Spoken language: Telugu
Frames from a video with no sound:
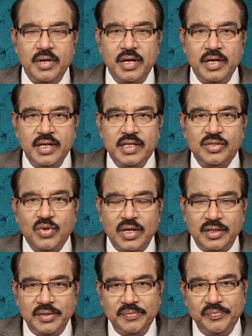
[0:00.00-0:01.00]
బాణానికి
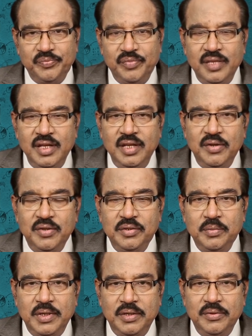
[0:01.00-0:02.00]
స్వాగతం ఈరోజు
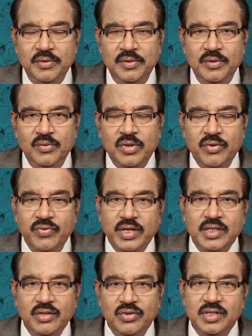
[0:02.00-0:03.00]
మనం ఒక
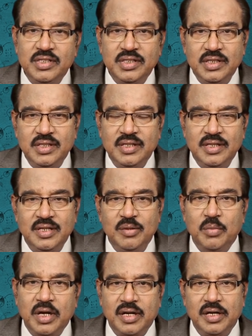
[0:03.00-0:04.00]
వ్యక్తి గురించి
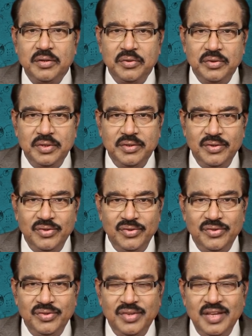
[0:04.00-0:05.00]
మాట్లాడుకుందాం
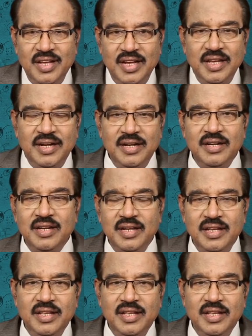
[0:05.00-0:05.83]
ఆయన అంటే